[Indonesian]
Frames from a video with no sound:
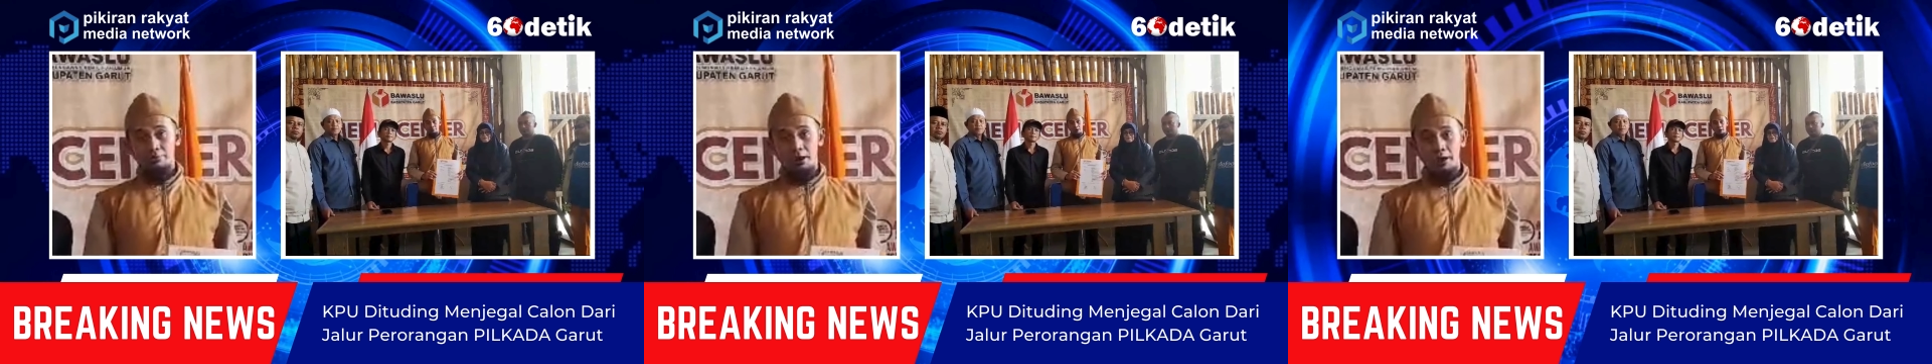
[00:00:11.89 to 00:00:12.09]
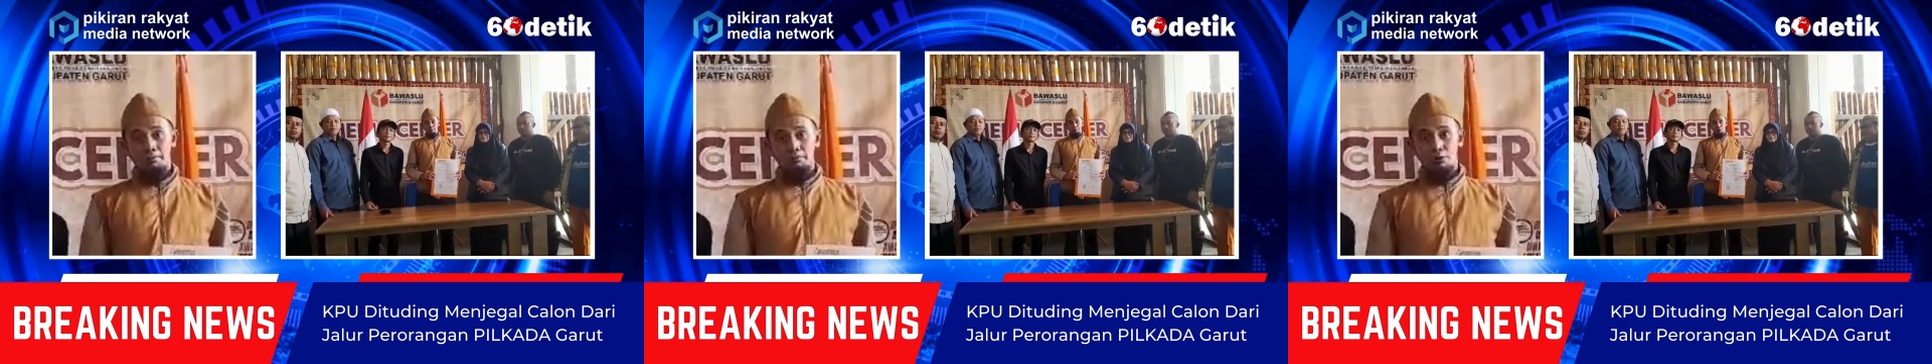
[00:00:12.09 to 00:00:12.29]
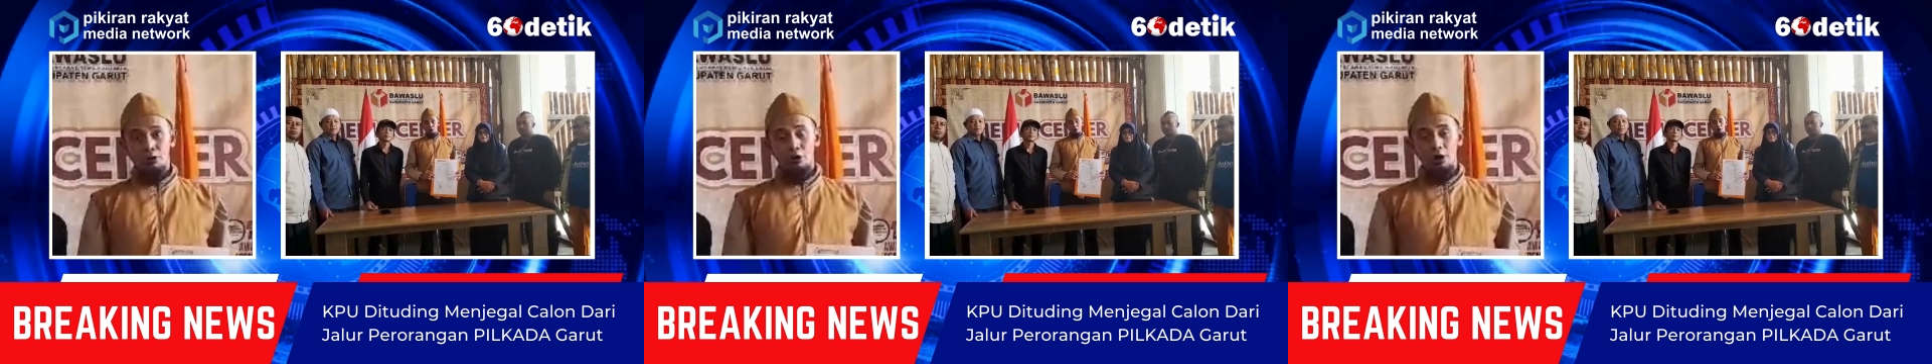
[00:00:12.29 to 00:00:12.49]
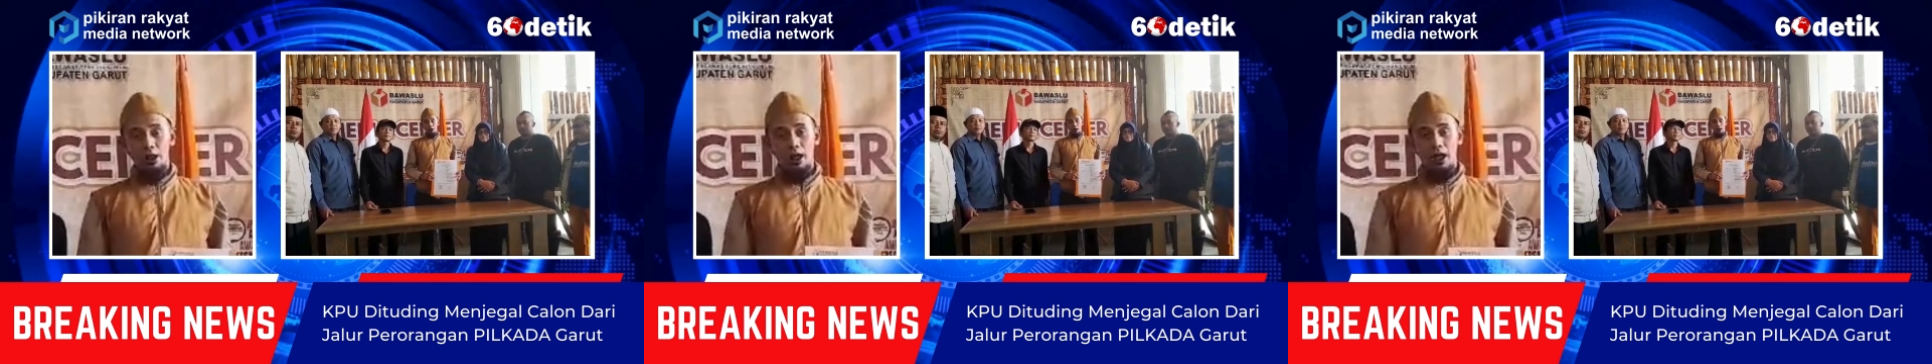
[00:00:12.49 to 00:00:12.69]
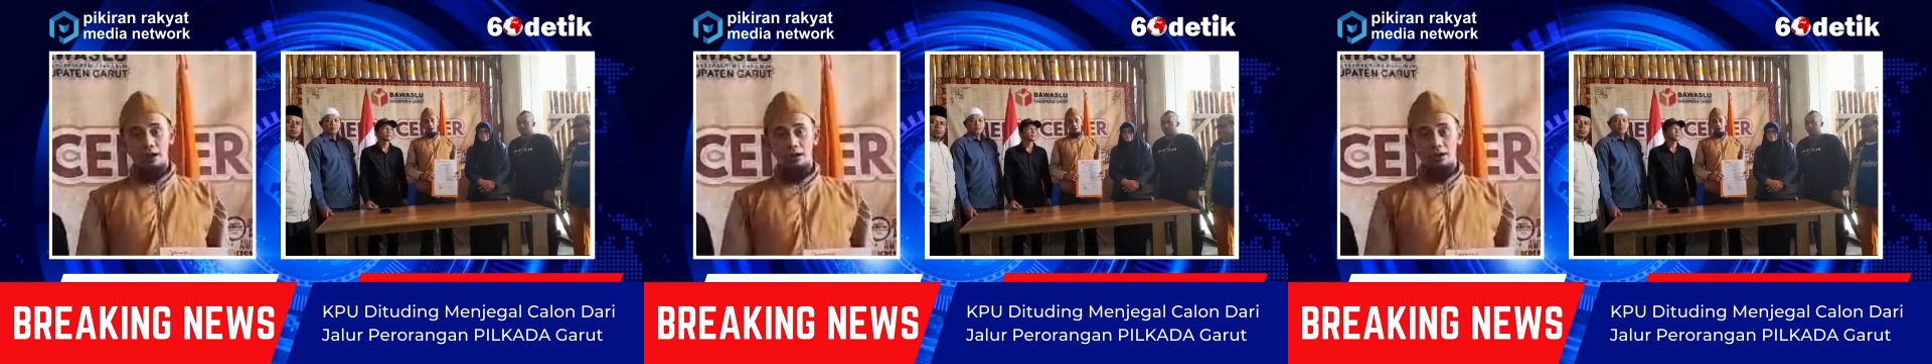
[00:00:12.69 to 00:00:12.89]

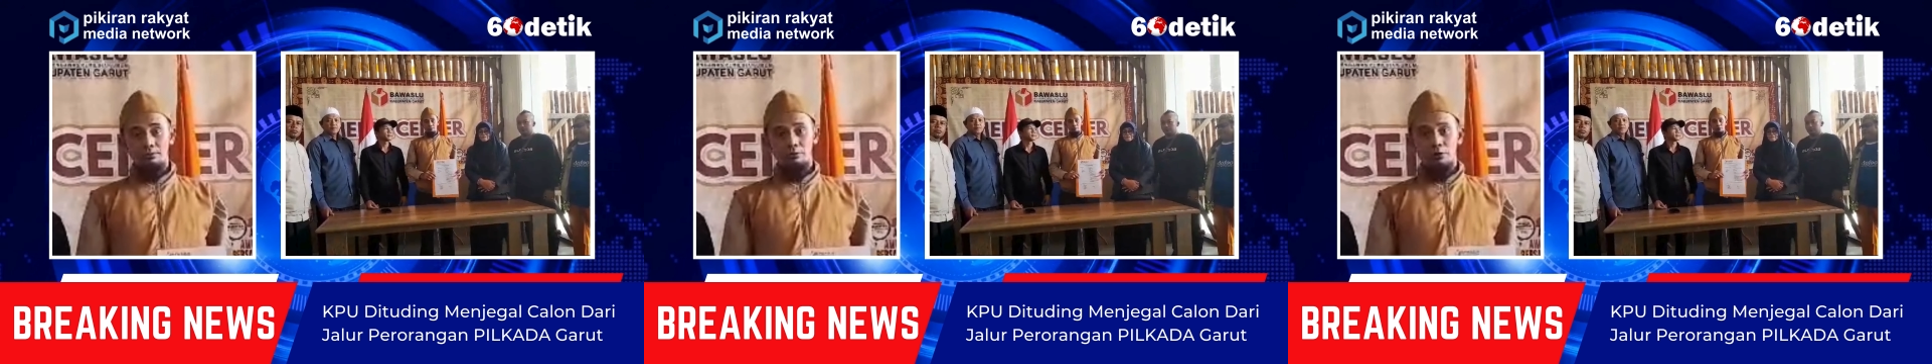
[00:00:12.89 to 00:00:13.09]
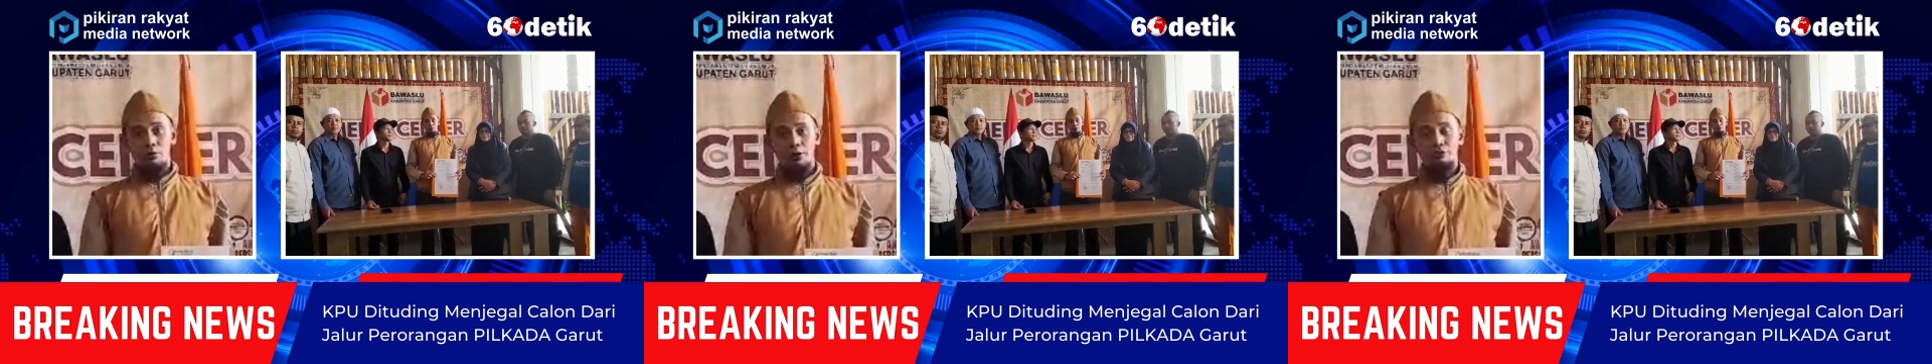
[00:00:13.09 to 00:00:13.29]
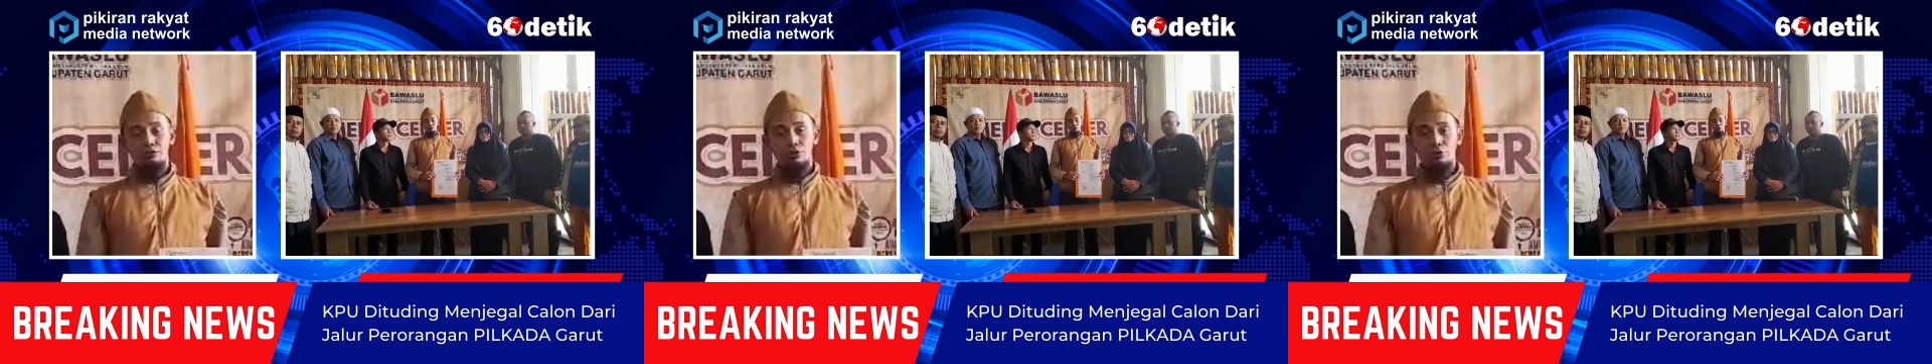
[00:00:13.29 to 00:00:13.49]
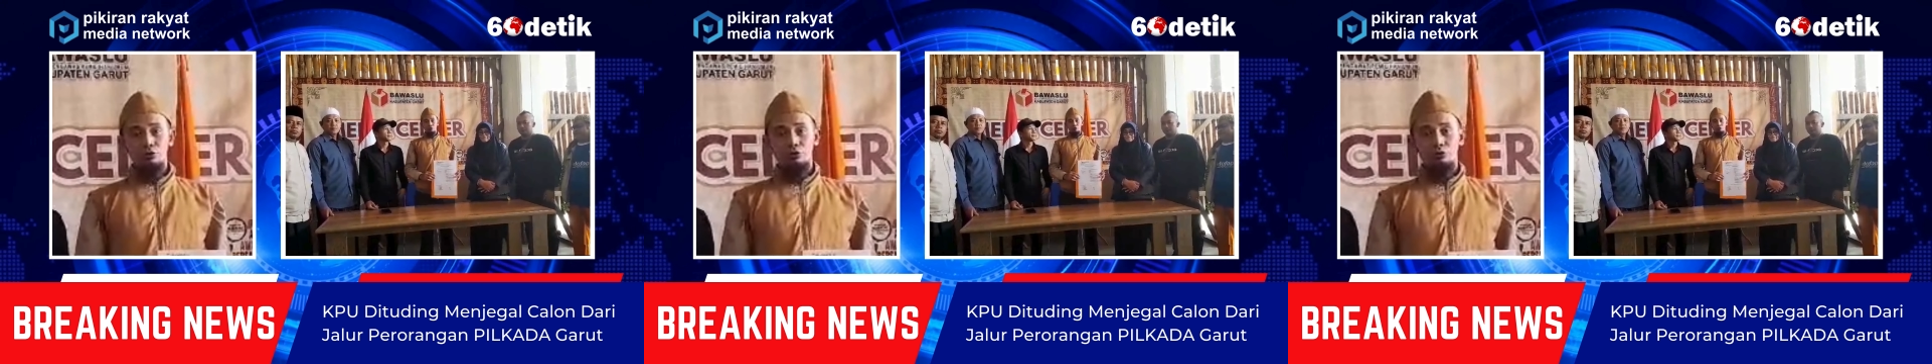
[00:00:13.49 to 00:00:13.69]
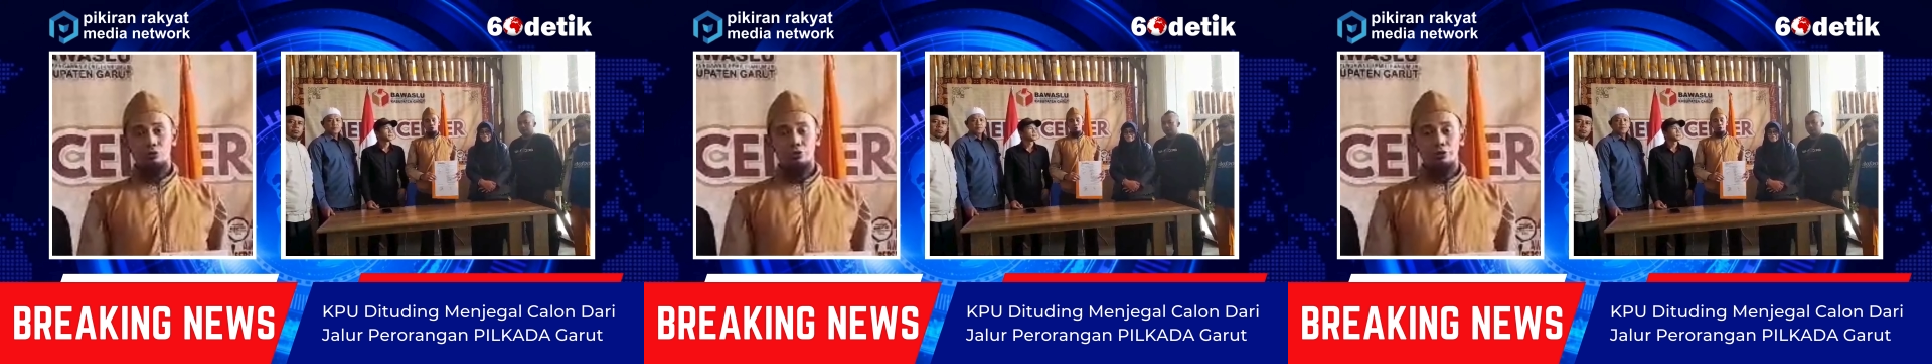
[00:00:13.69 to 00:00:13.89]
melaporkan ke
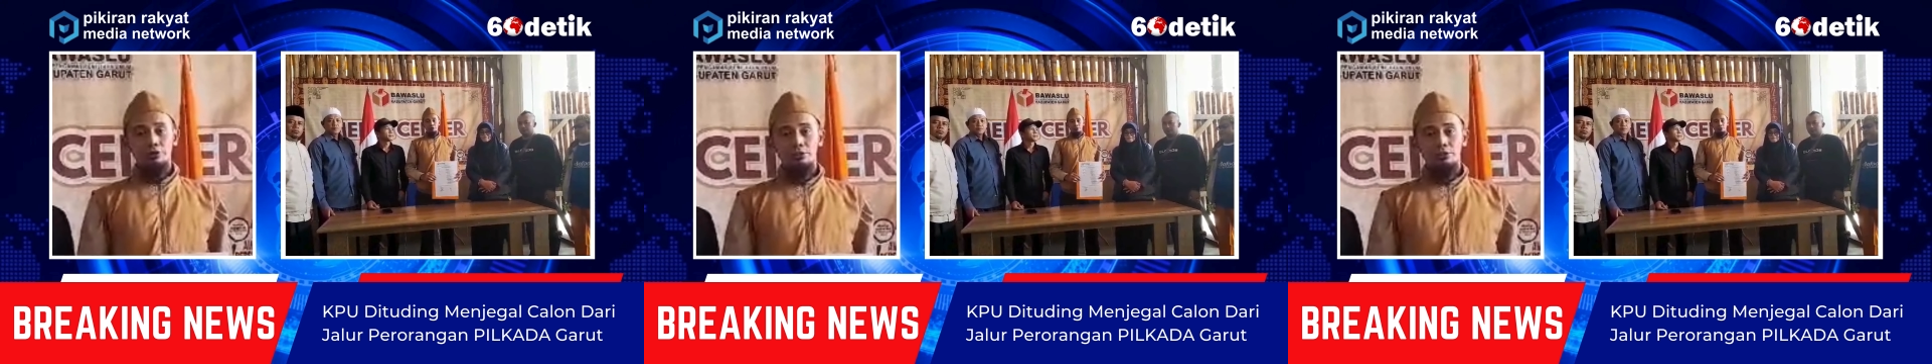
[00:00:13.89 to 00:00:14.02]
Bawaslu